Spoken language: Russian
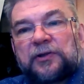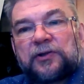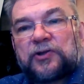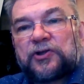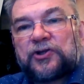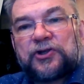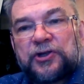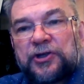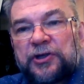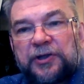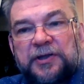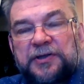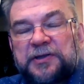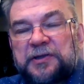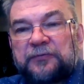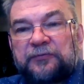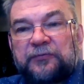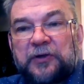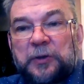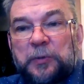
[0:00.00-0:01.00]
лжи,
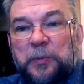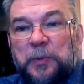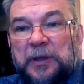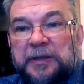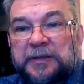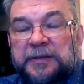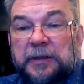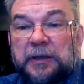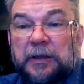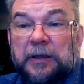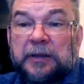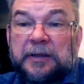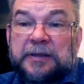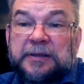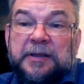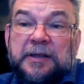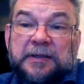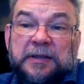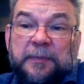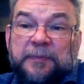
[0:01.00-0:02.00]
дезинформации.
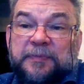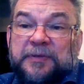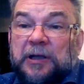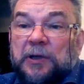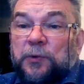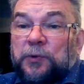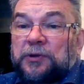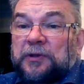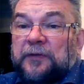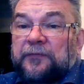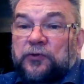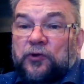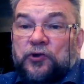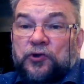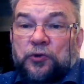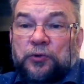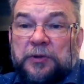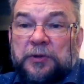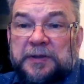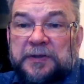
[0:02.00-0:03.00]
Здесь абсолютно
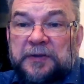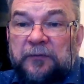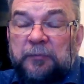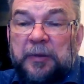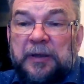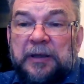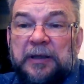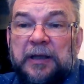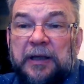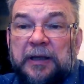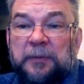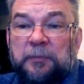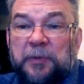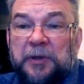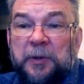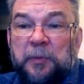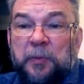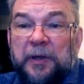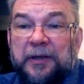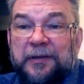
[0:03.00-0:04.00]
все четко
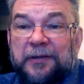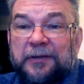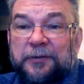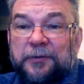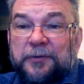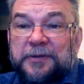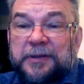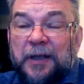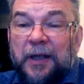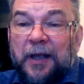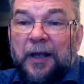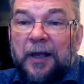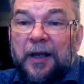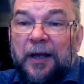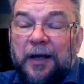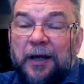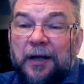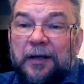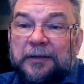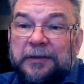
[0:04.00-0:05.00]
совпадает, понимаете? То есть
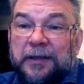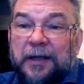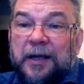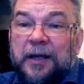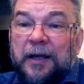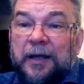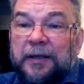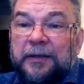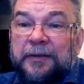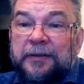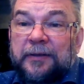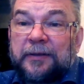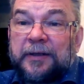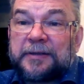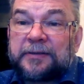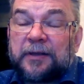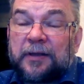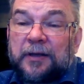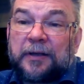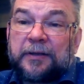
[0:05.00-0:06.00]
а, такая
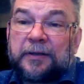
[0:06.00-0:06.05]
интересная